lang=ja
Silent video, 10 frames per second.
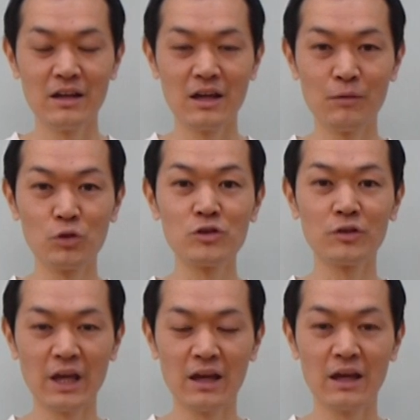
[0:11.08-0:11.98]
えもち
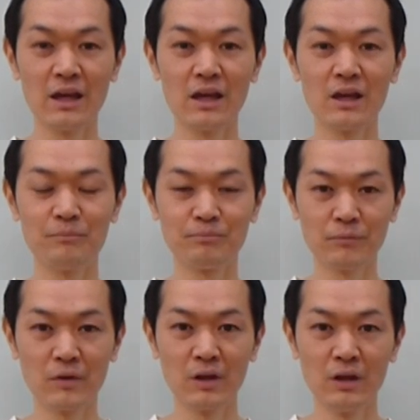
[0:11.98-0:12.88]
ろんね、え
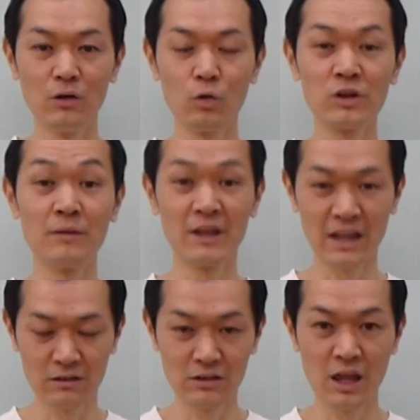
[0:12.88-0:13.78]
奥様
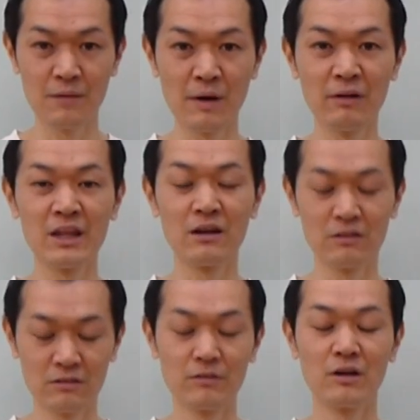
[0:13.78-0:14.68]
である、えママであ
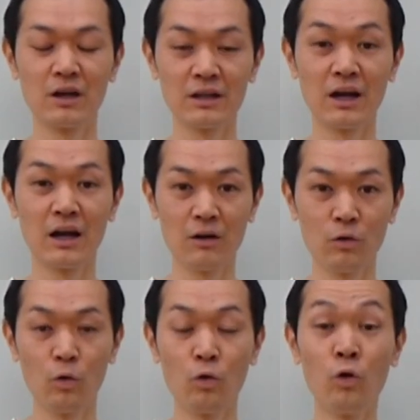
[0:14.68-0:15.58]
る方が、
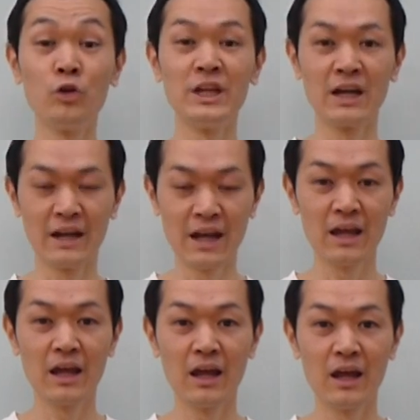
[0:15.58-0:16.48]
ご本人が
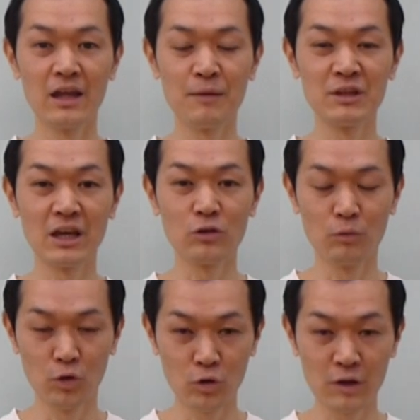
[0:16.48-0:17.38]
ね、え辞めたいと
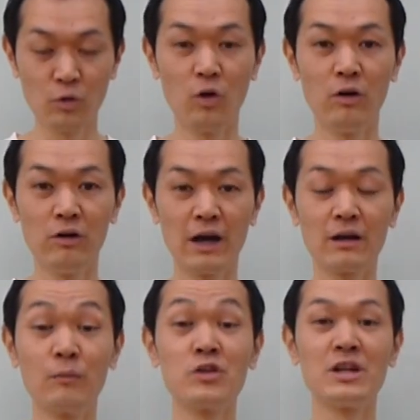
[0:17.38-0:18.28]
思う時もあ
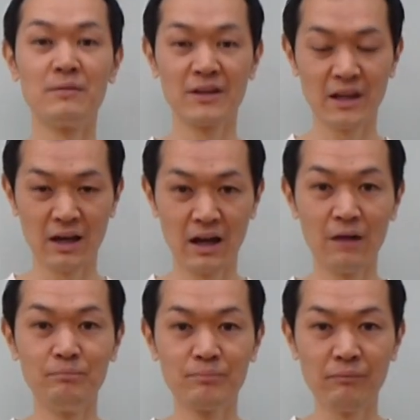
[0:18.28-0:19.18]
るかもしれません
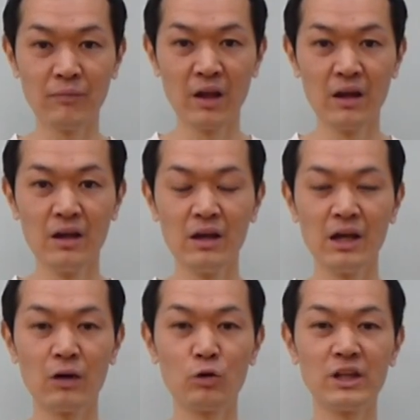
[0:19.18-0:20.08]
が、
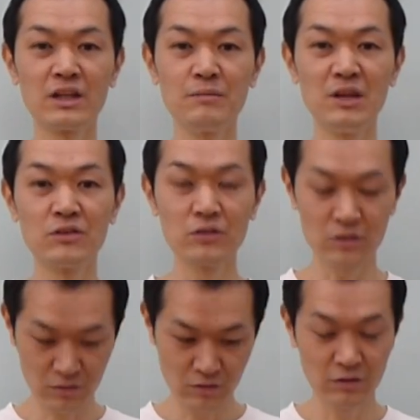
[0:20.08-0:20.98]
えこれ大体3
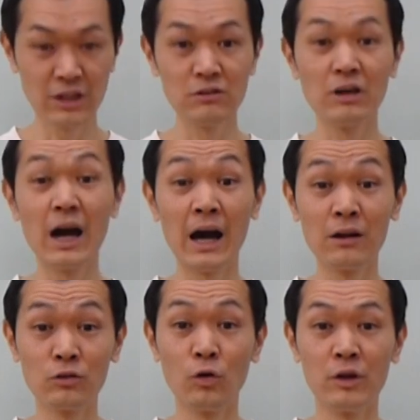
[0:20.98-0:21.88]
つ理由があ
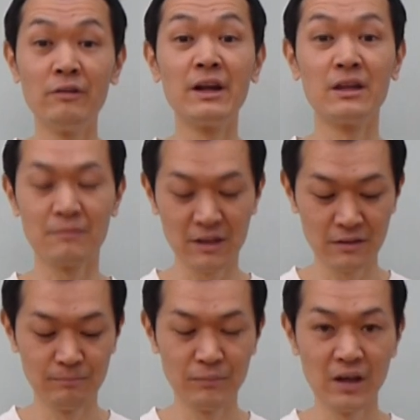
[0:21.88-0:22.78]
ると言われています。